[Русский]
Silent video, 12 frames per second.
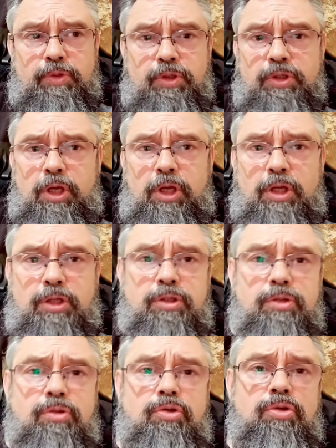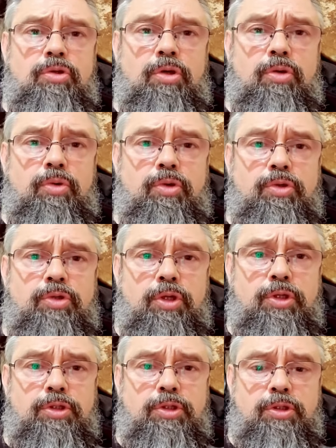состоялся очень такой
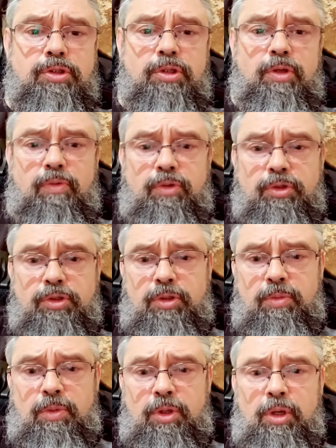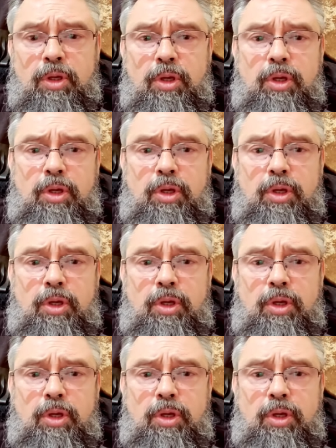интересный разговор с ними.